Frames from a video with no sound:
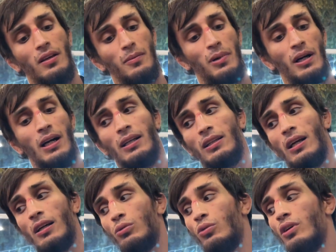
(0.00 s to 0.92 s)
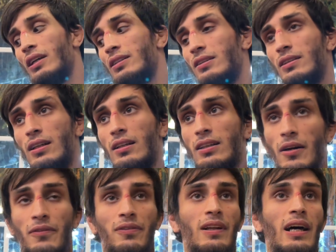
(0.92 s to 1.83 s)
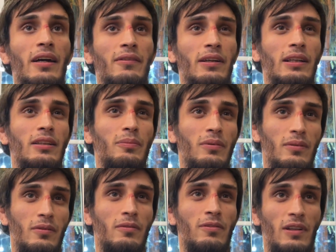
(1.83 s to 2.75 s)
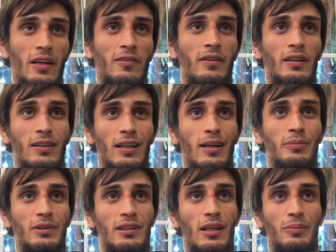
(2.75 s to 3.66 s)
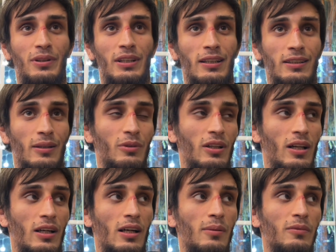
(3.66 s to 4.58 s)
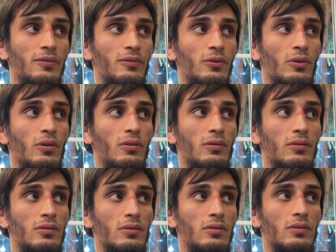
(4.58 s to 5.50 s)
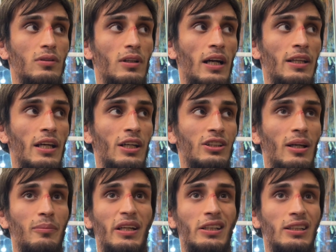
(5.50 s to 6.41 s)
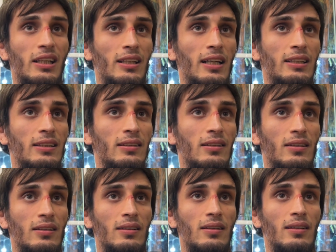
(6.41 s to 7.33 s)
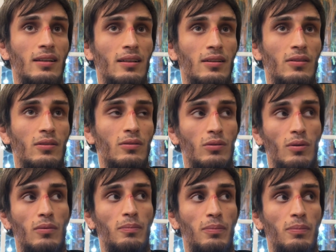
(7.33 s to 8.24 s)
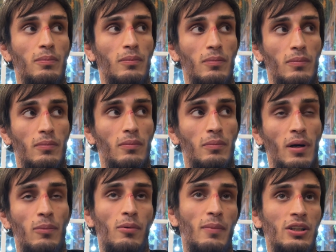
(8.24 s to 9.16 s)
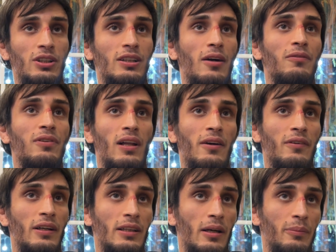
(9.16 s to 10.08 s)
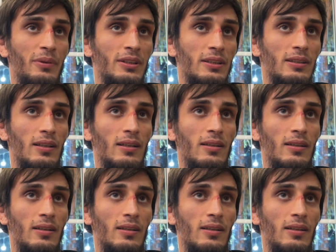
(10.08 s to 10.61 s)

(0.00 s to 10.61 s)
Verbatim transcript: по контракту указано там Flyweight, Flyweight, как мы знаем, 57 килограммов, но гоняешь там на 61. Ну, по бумажке там Flyweight написано.